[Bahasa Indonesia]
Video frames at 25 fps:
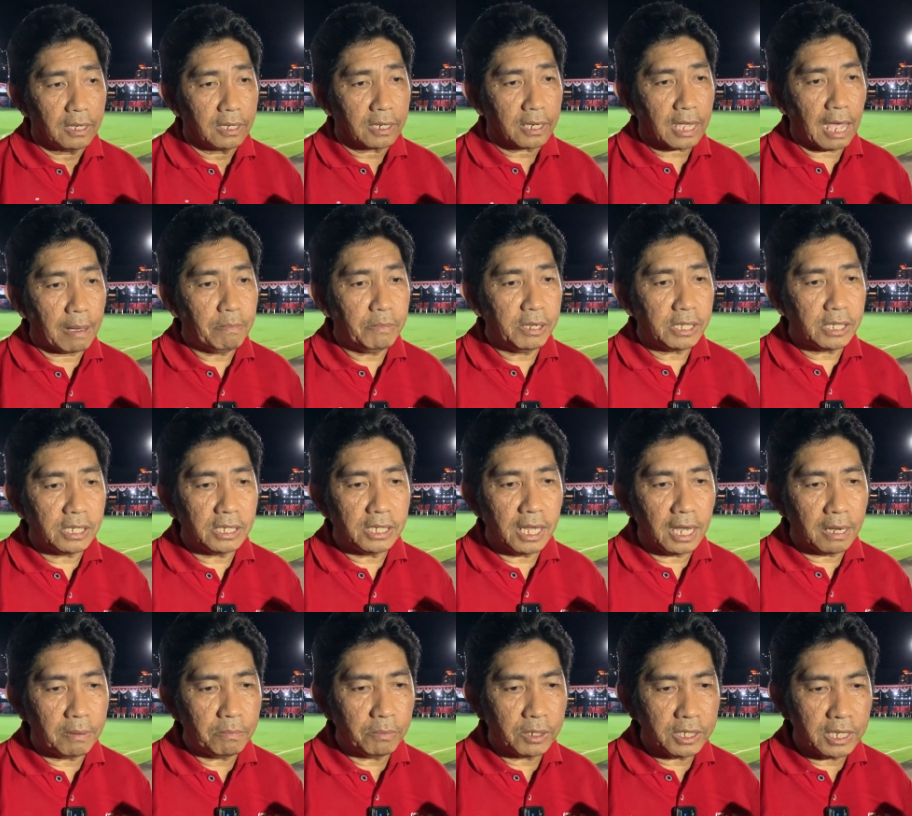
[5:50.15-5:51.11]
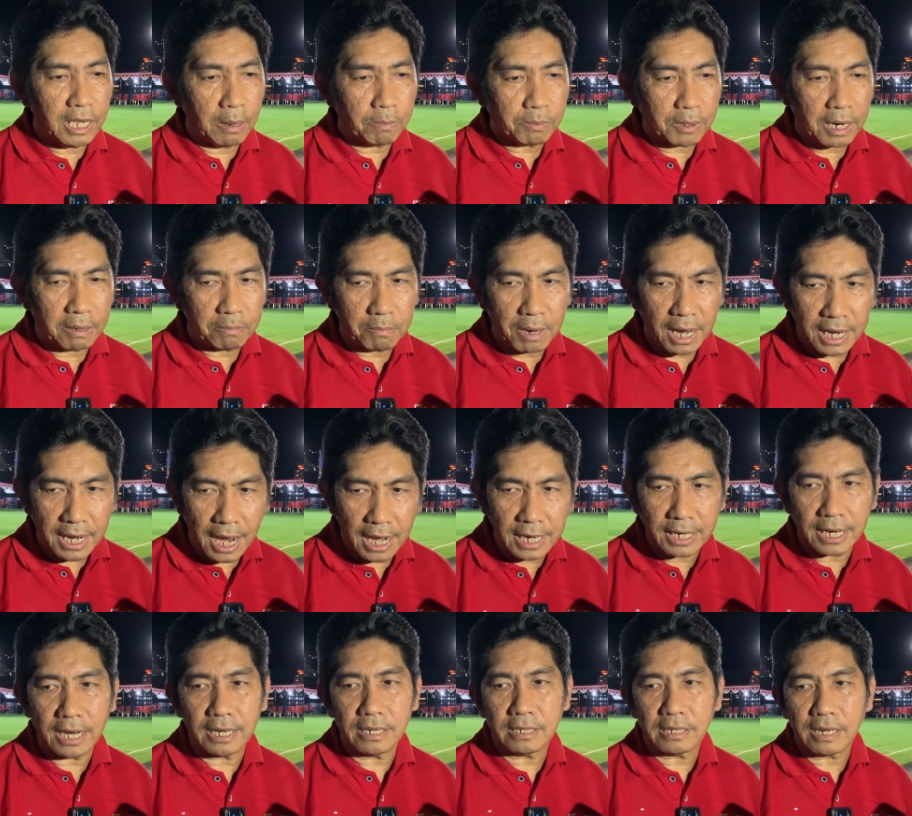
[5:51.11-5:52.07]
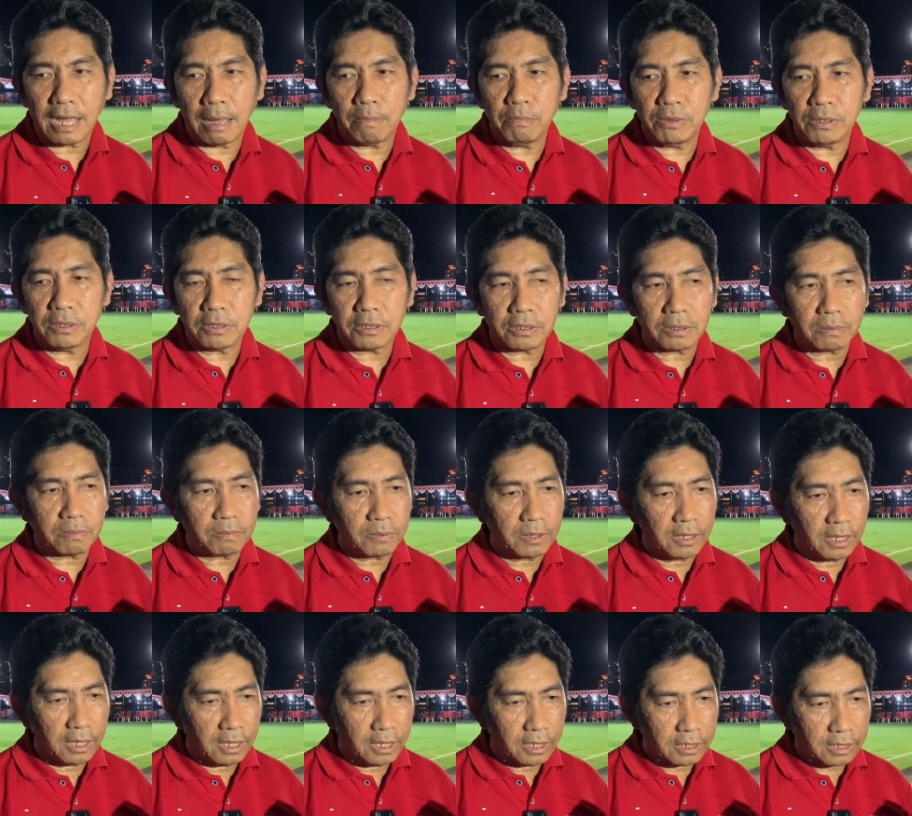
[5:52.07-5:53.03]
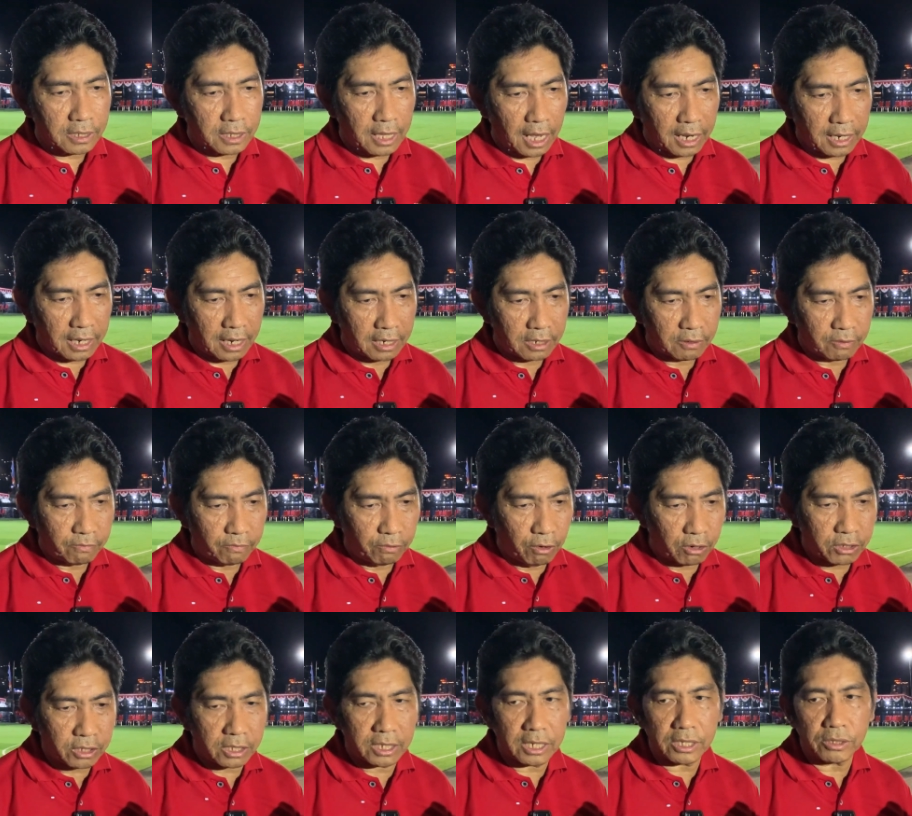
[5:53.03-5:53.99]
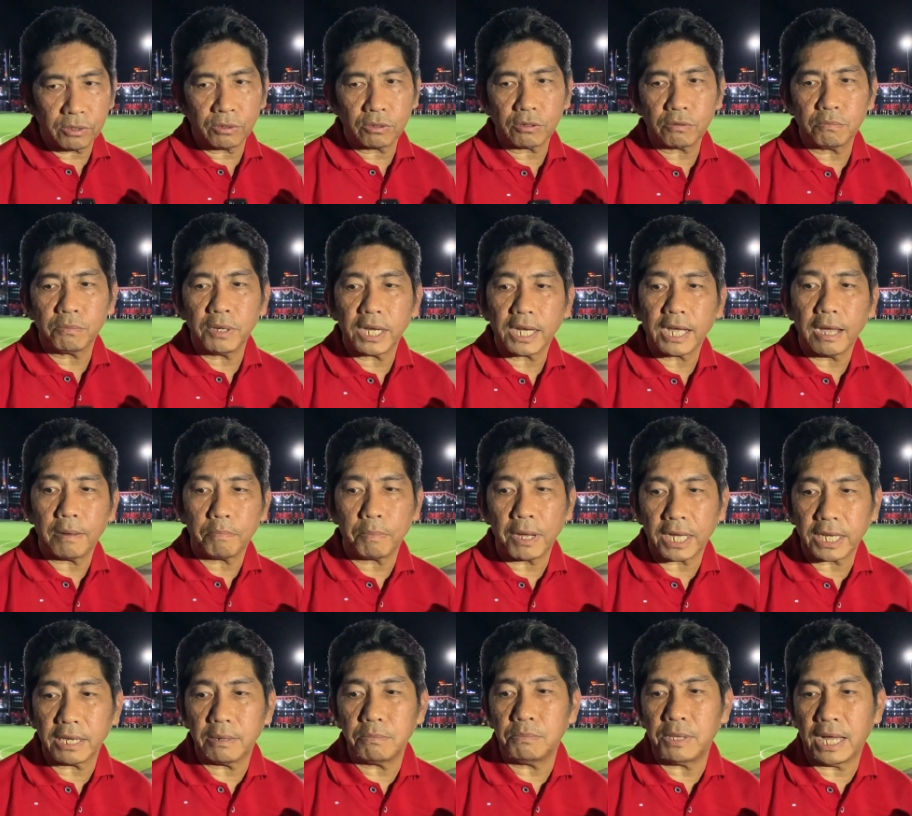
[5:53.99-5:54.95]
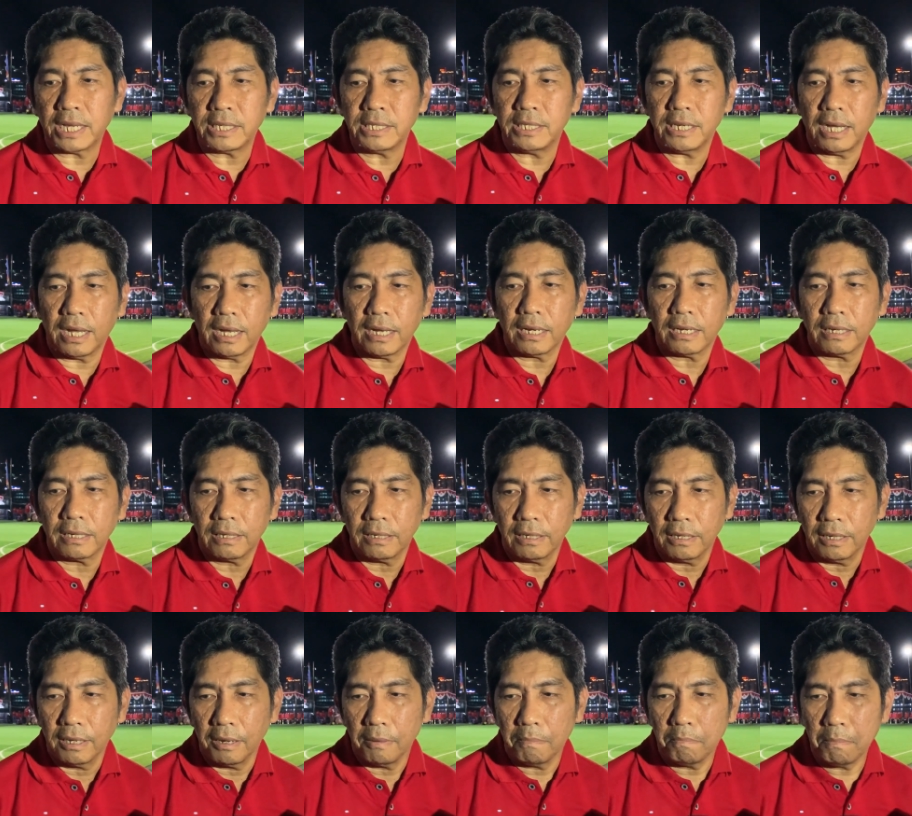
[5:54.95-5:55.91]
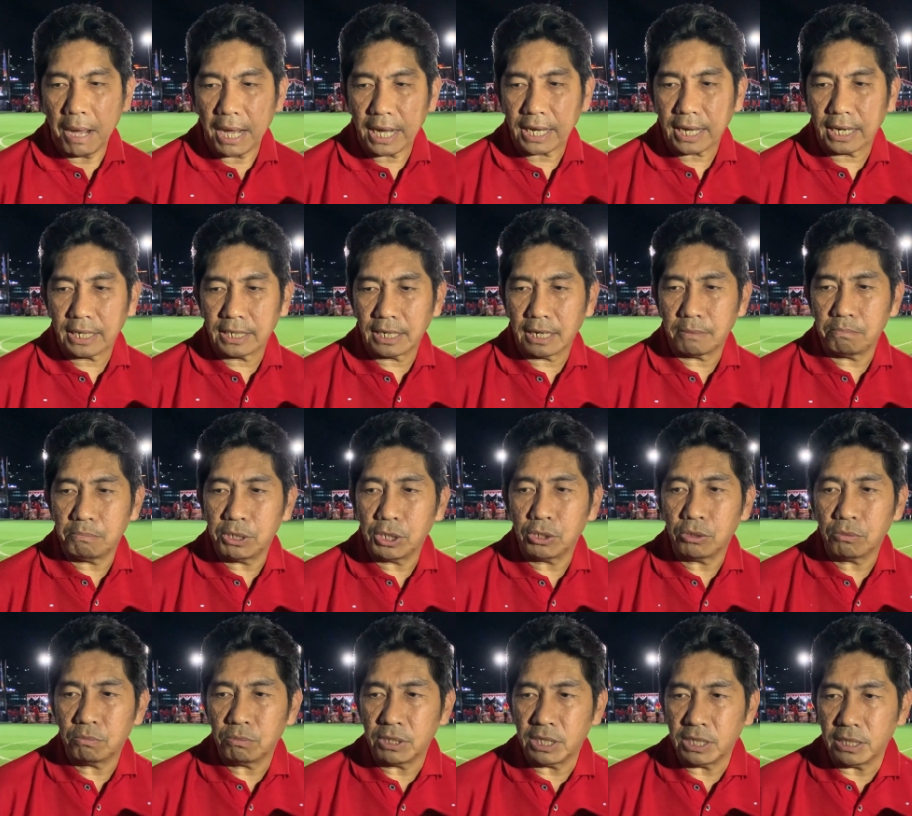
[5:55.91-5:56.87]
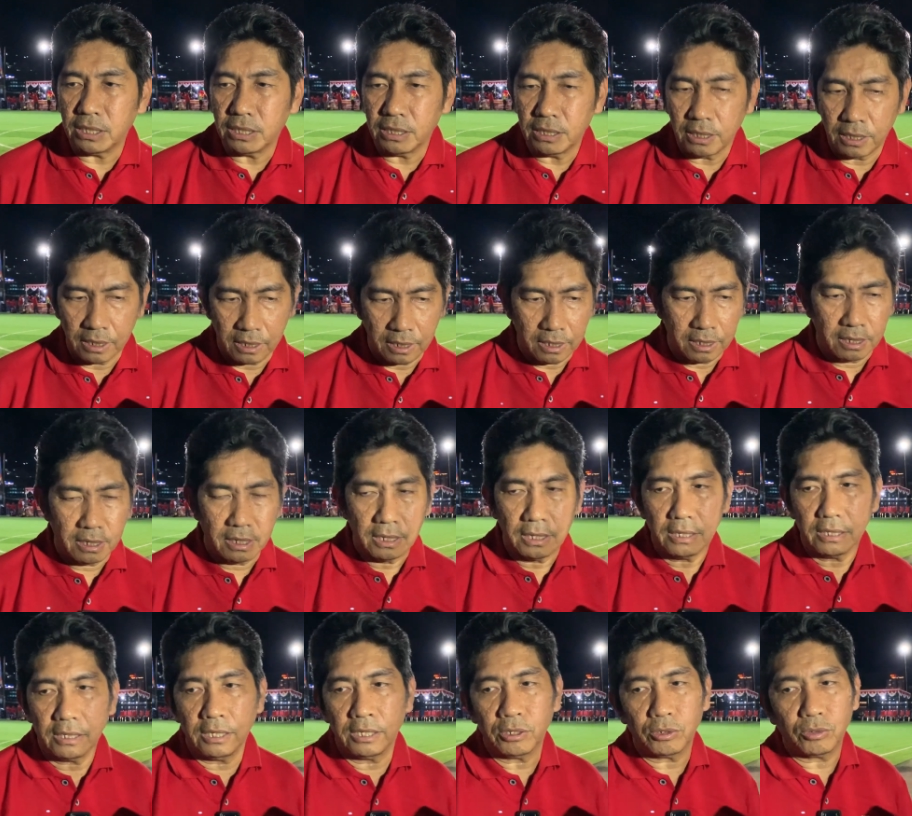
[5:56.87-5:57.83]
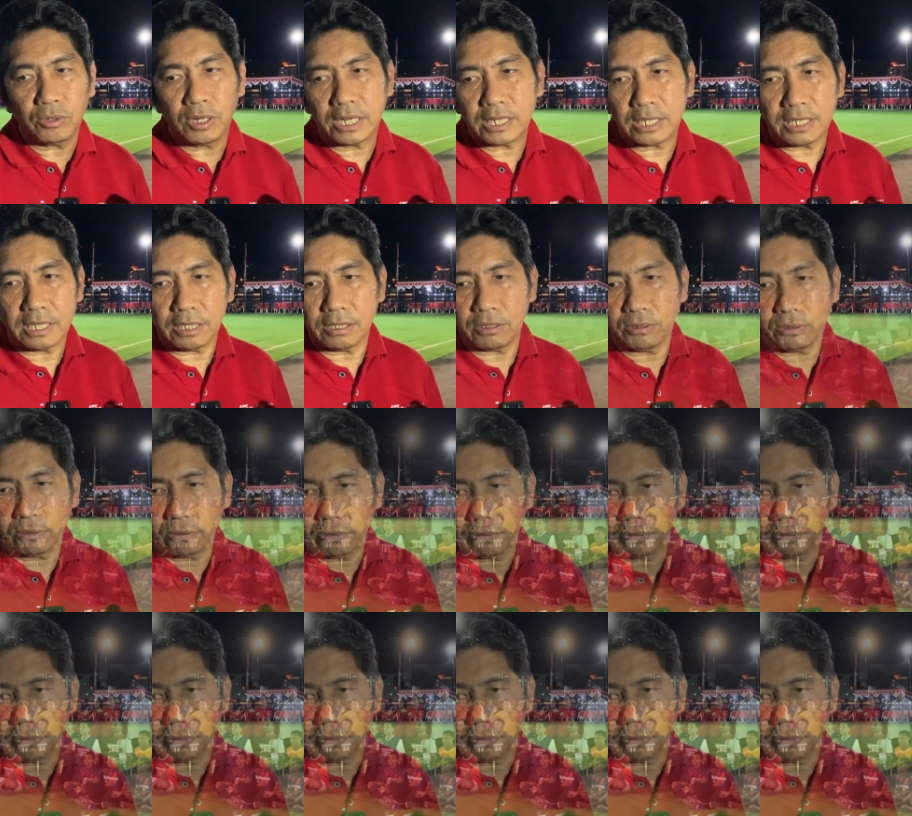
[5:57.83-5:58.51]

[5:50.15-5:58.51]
Kami tidak menyiapkan makanan, kami silakan voucher untuk mereka pakai belanja makan dan minum di lingkungan situ.